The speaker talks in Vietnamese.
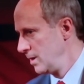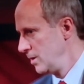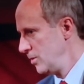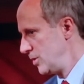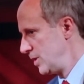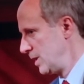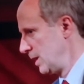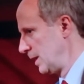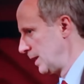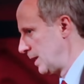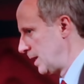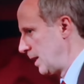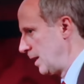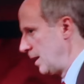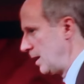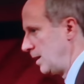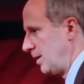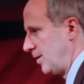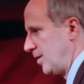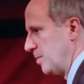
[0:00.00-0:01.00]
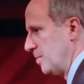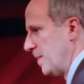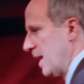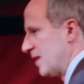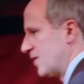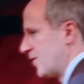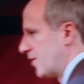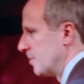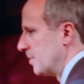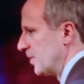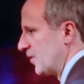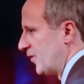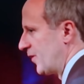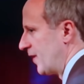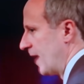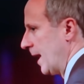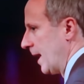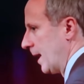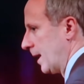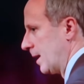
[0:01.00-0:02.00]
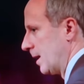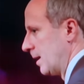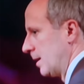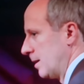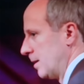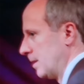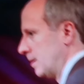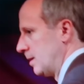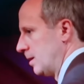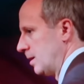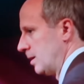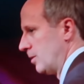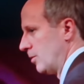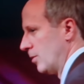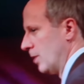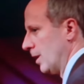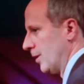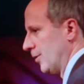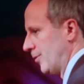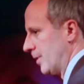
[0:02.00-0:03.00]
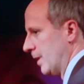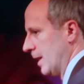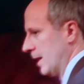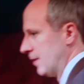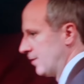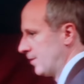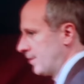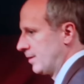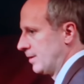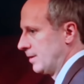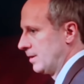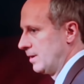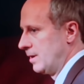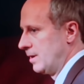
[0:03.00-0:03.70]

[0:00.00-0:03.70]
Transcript: Utilitarianism makes the mistake, Rawls writes,